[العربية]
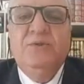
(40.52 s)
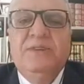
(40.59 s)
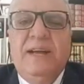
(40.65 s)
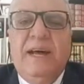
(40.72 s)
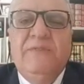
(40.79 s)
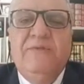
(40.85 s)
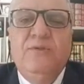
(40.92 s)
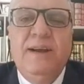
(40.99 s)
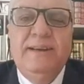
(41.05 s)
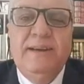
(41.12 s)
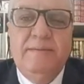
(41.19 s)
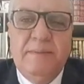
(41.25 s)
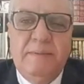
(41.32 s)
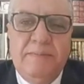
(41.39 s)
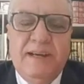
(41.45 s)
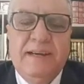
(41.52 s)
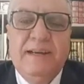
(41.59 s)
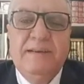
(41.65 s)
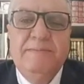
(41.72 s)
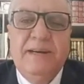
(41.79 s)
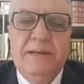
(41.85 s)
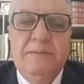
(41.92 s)
نحن تنعرفوا ان
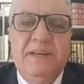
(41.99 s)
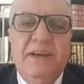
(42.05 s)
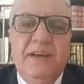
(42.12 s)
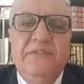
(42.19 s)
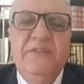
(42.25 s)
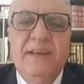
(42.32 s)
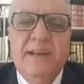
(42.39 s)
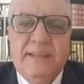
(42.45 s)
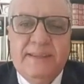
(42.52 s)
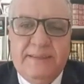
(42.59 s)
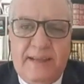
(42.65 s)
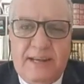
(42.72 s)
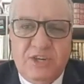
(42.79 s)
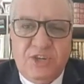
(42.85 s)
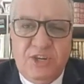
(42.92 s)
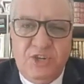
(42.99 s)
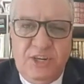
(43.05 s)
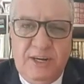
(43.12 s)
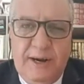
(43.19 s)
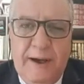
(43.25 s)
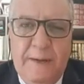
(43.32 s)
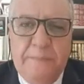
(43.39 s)
المملكه المغربيه فيها 12
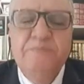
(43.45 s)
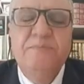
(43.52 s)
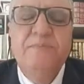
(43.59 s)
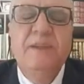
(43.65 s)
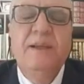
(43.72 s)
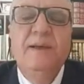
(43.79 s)
جهه